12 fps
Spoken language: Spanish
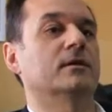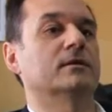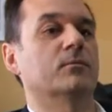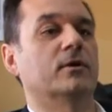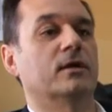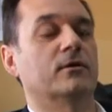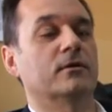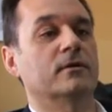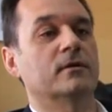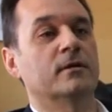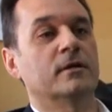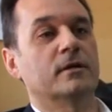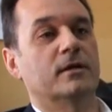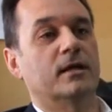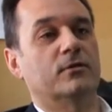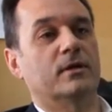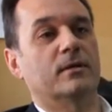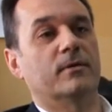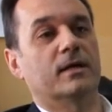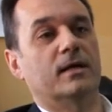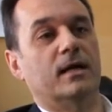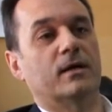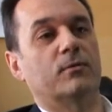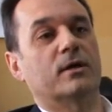del simulador tanto a nivel
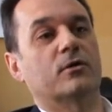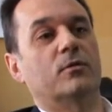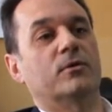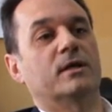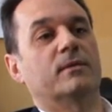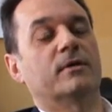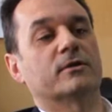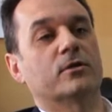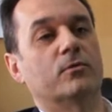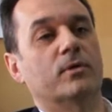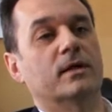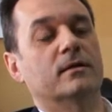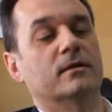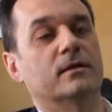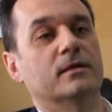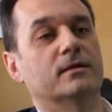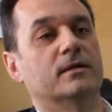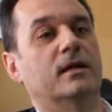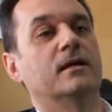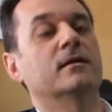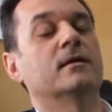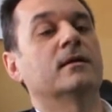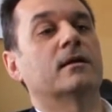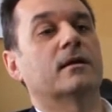hardware como a nivel software y
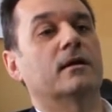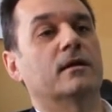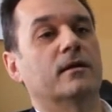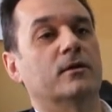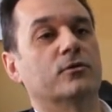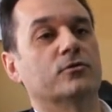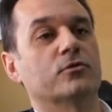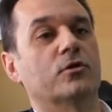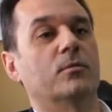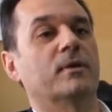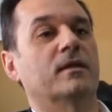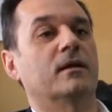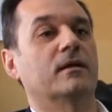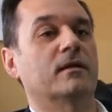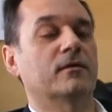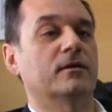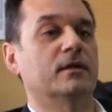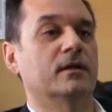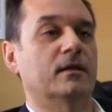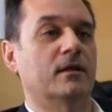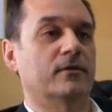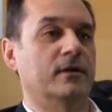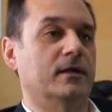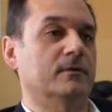está realizando su comercialización
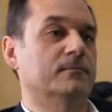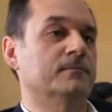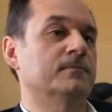internacional.